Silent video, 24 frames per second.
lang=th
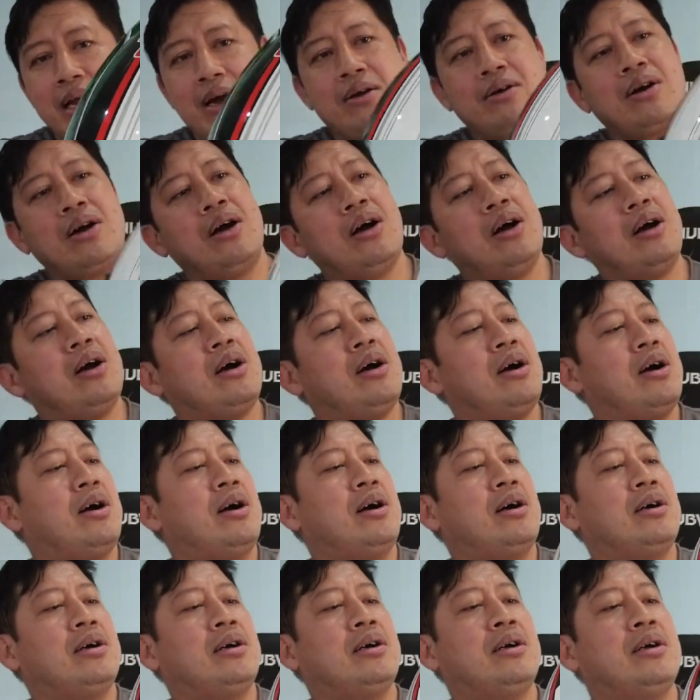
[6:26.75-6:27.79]
แล้วก็
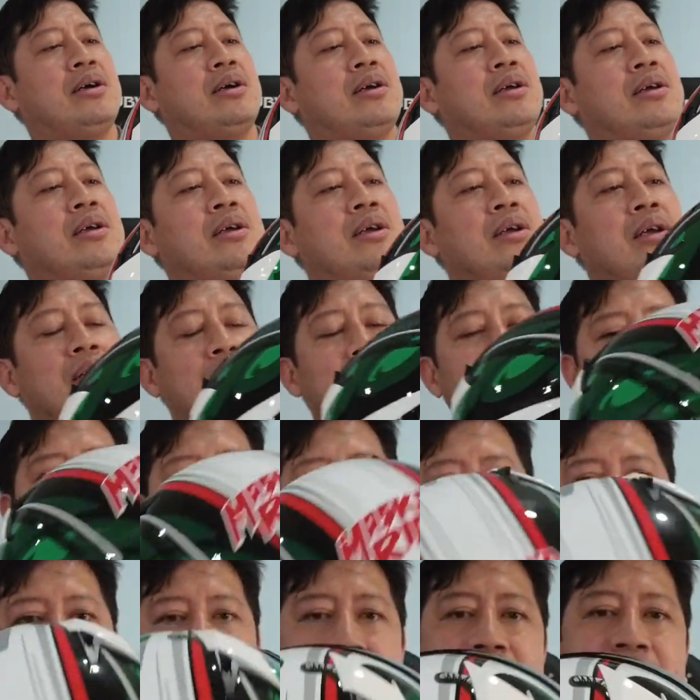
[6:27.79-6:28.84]
บ
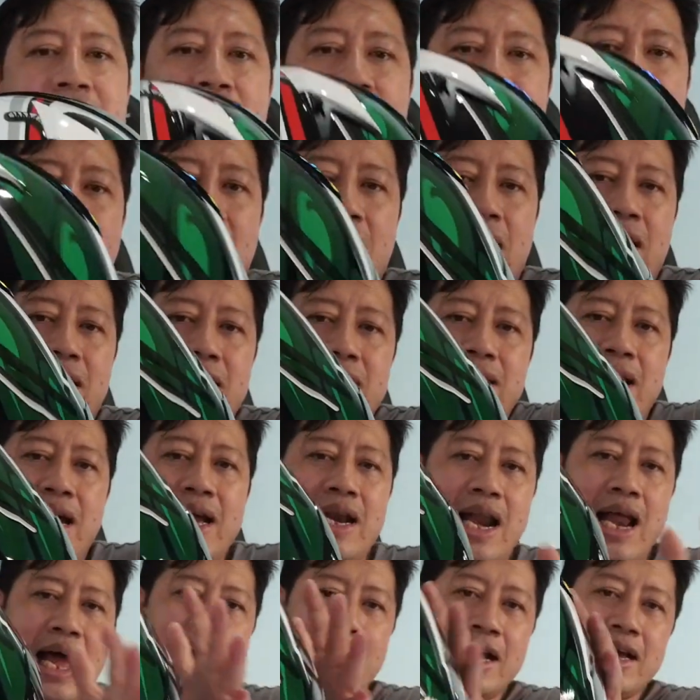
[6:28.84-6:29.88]
ริเวณตรงอ่ะด้า
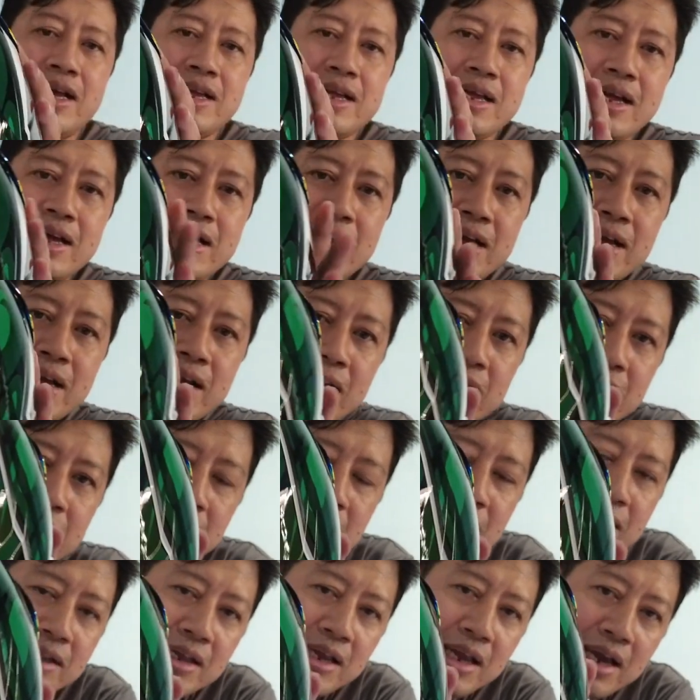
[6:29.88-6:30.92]
นหลัง
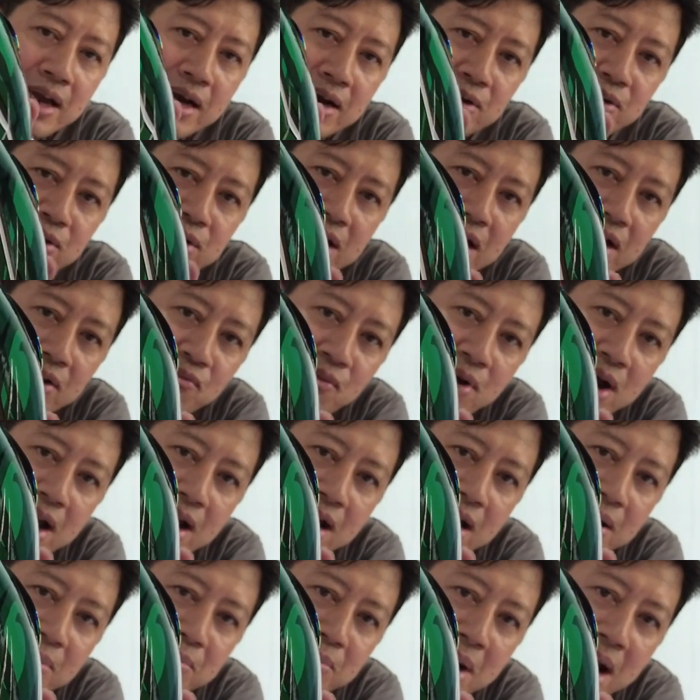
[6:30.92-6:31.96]
นี่เขาเขียนว่า
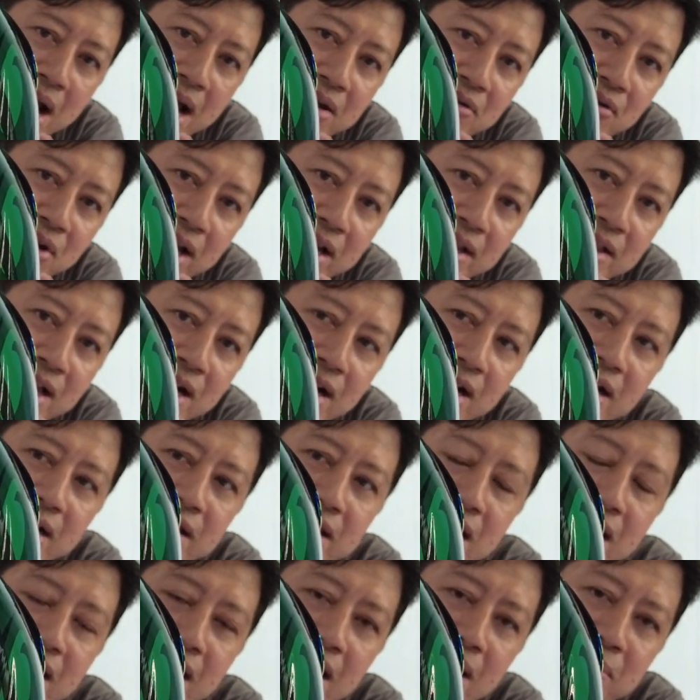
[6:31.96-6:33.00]
Mark Rider
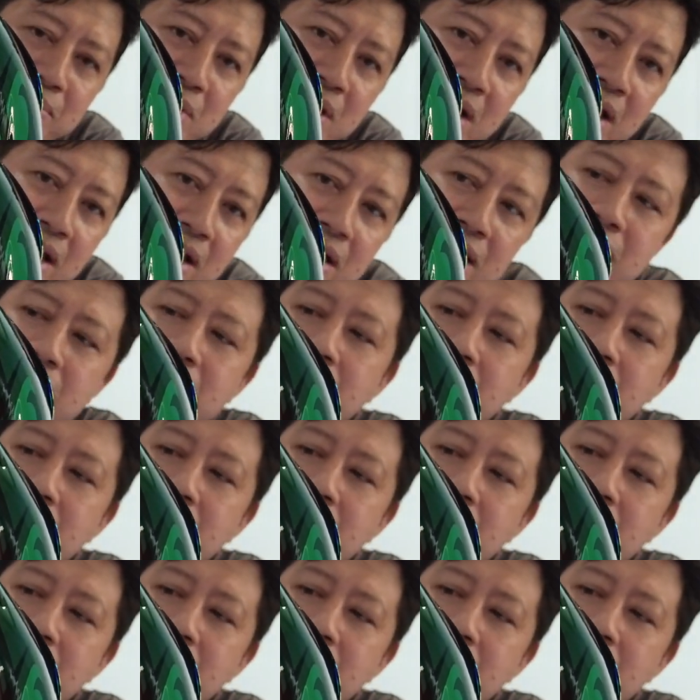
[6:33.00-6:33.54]
นะครับนี่